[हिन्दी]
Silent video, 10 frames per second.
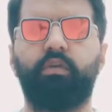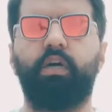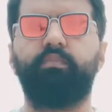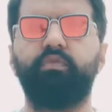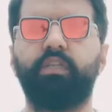
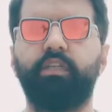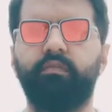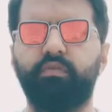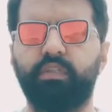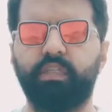आप उनके
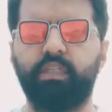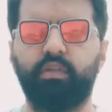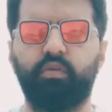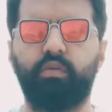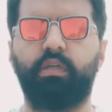रिव्यूज़ देखें
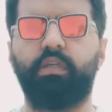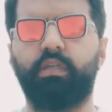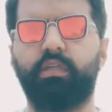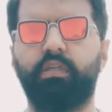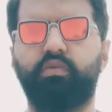और
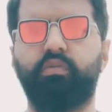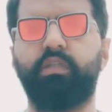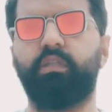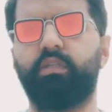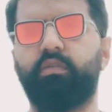अगर खसूस
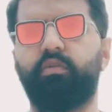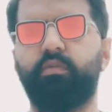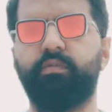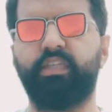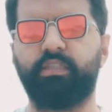
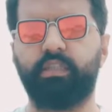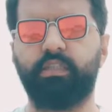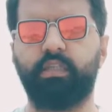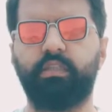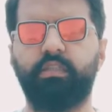कोई भी ऐसा
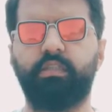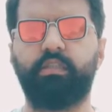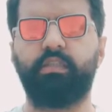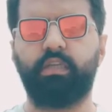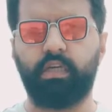शख्स
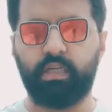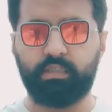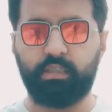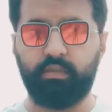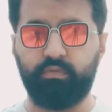जिसने
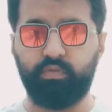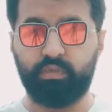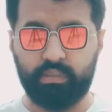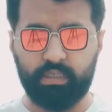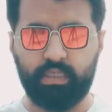ऐसा रिव्यू
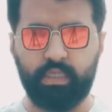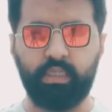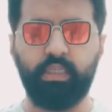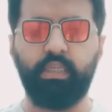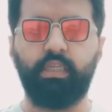किया है
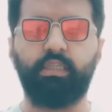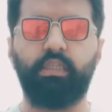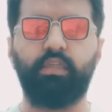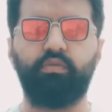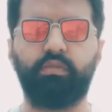
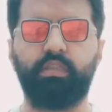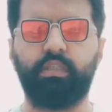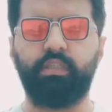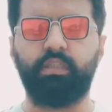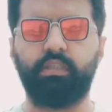कि उसने
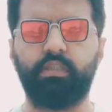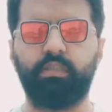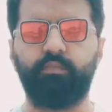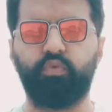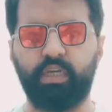
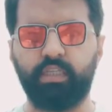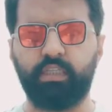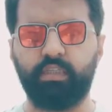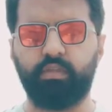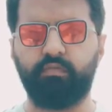बुराई
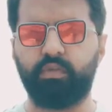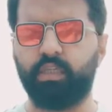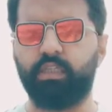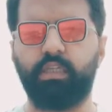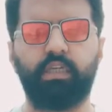की और वो
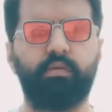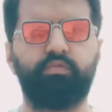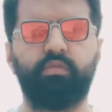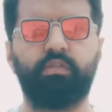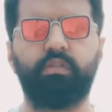कहता है कि
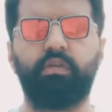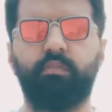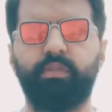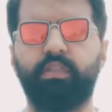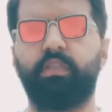आपको इनसे
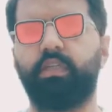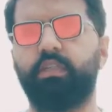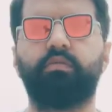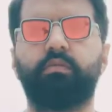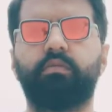शॉप नहीं करना
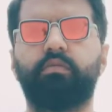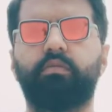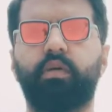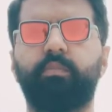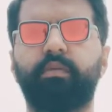चाहिए
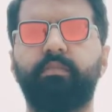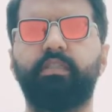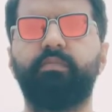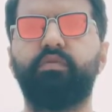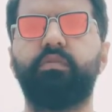तो आप
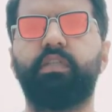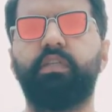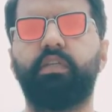कमेंट्स में उनसे